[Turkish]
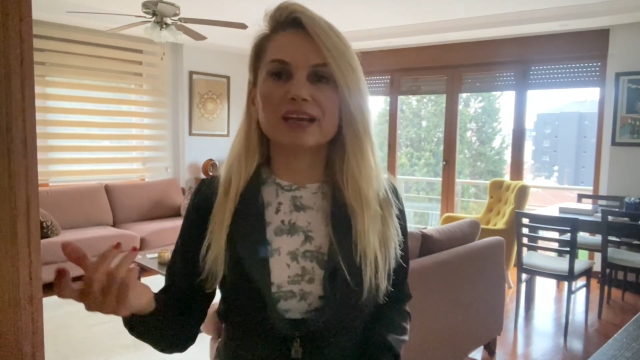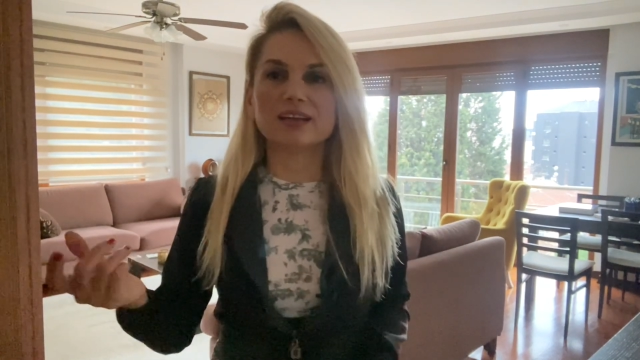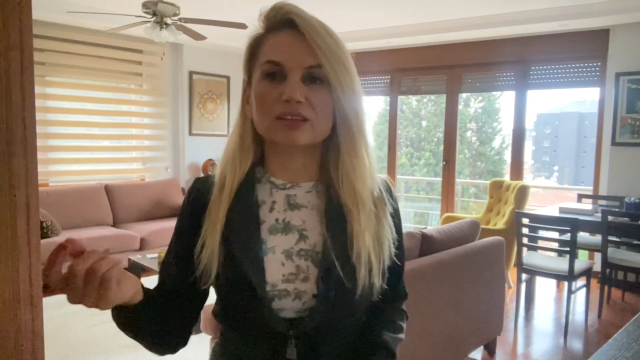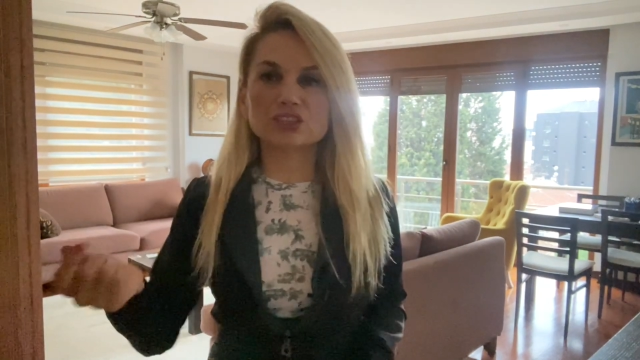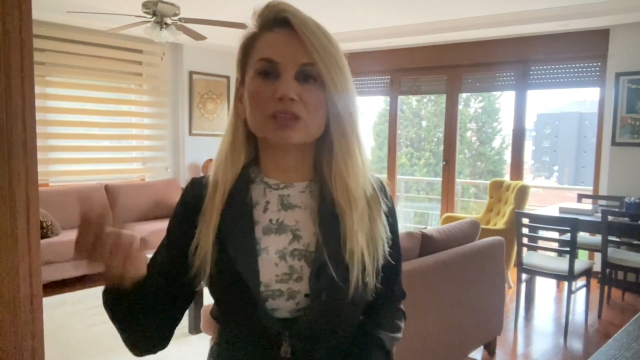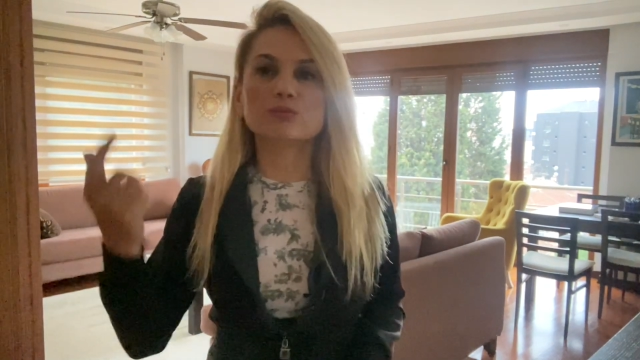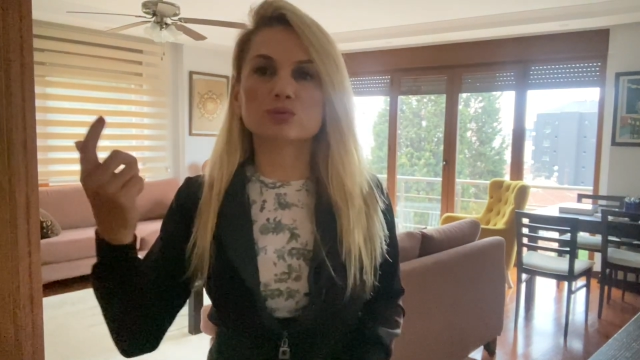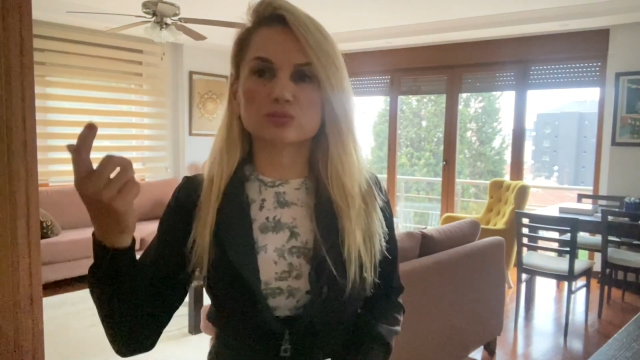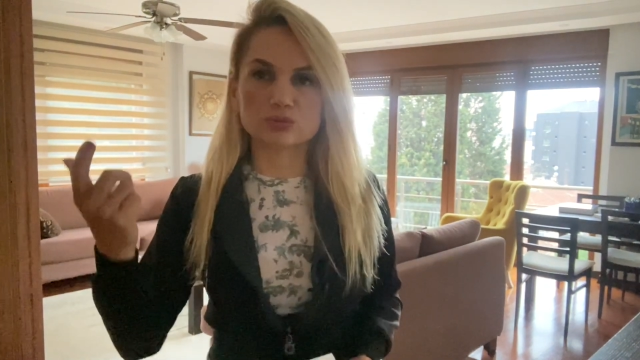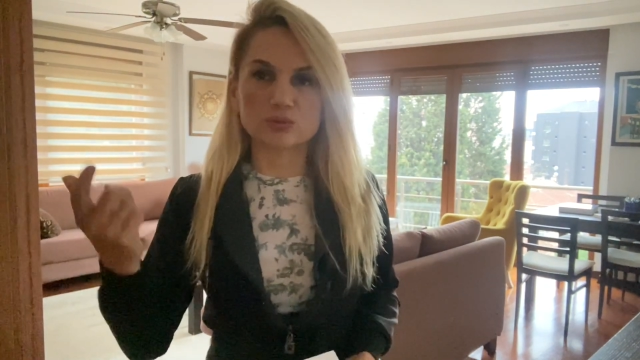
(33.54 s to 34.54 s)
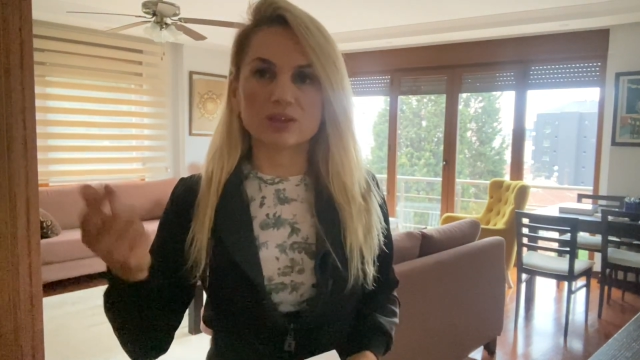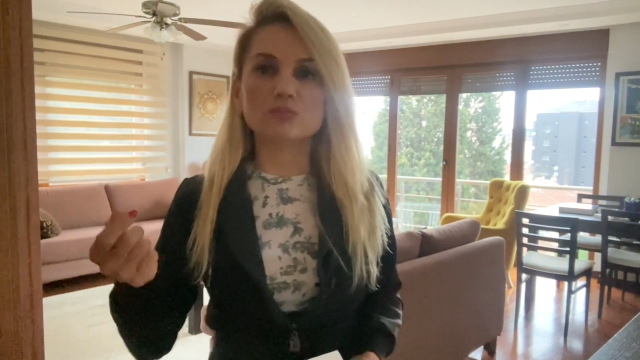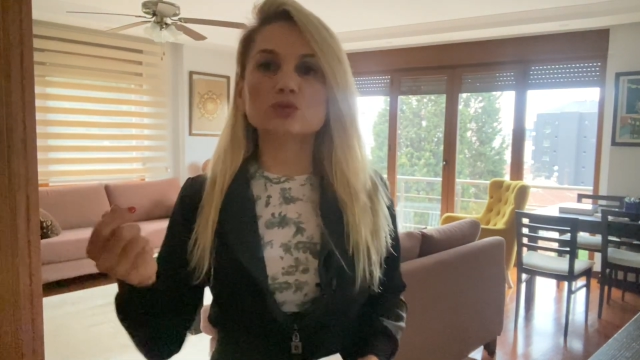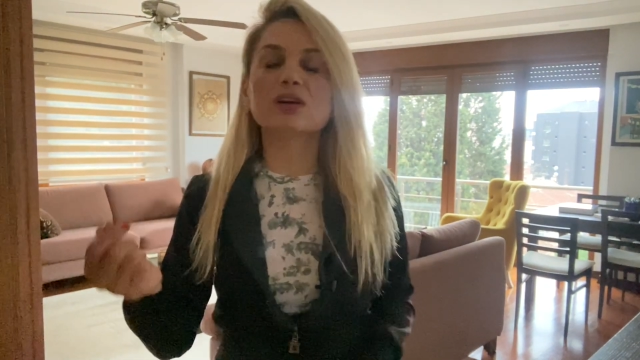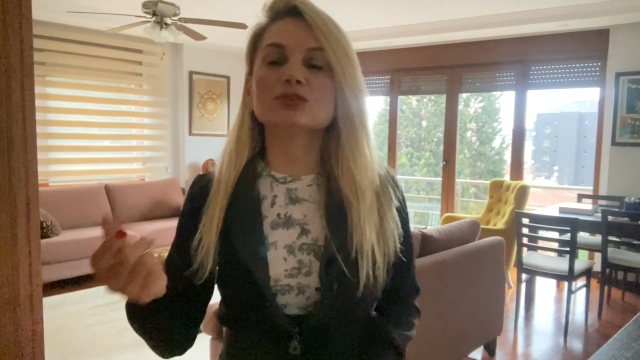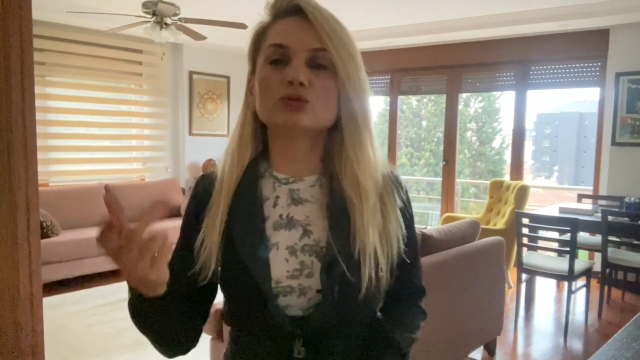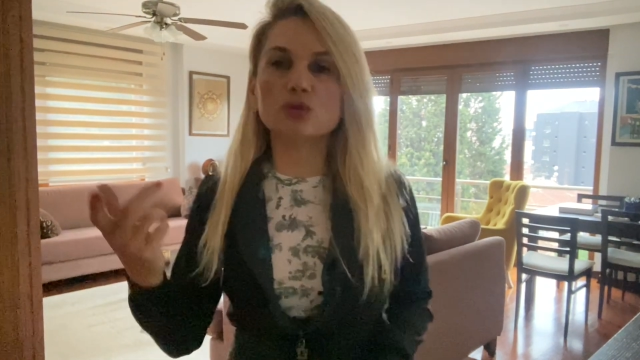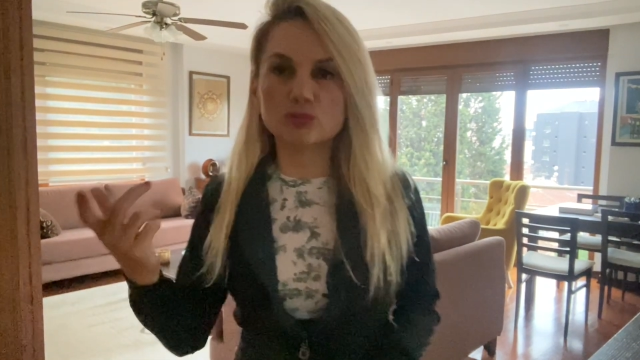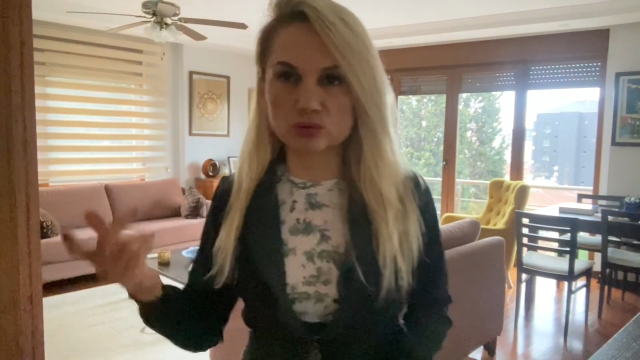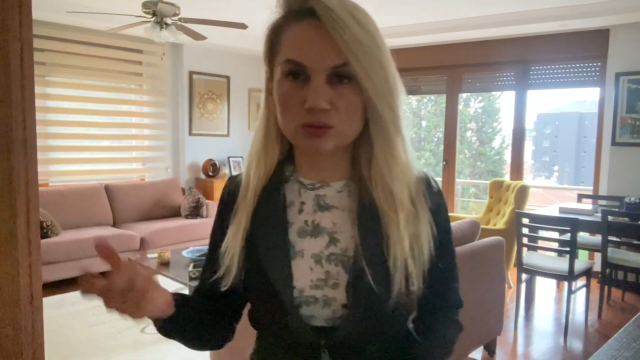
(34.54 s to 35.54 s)
şey bulduk diyorlar.
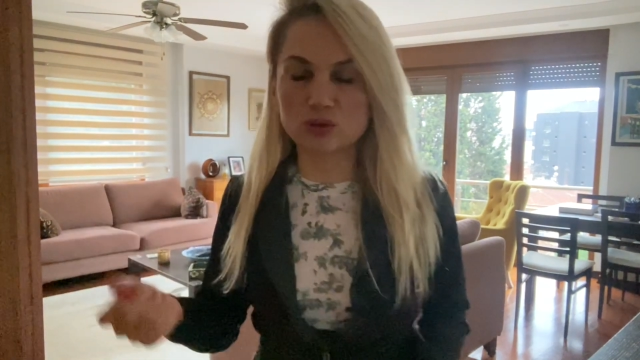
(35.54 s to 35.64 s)
Mutasyon bulduk.